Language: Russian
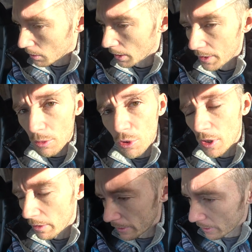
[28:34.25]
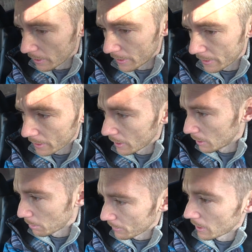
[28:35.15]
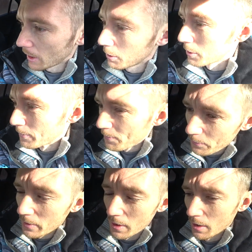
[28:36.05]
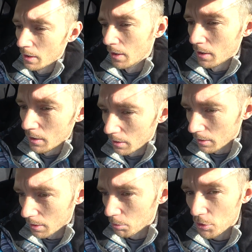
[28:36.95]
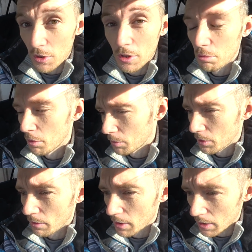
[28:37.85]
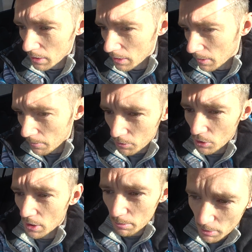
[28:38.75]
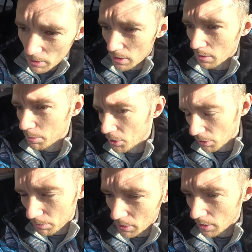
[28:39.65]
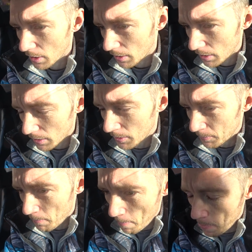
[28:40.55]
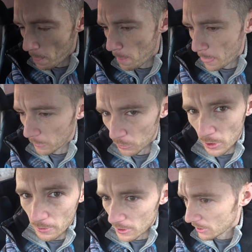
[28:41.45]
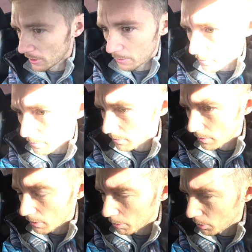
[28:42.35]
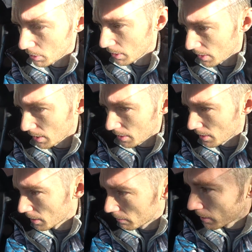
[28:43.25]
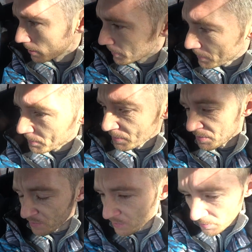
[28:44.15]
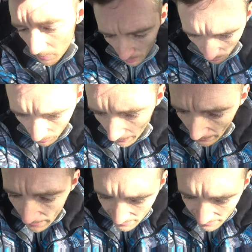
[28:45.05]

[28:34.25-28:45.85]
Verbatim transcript: Как я уже говорил, я никогда не повторяюсь. Я просто не помню, говорил я вчера про подшипники или нет. Ну, для вас это две минуты назад, если говорил. Да, я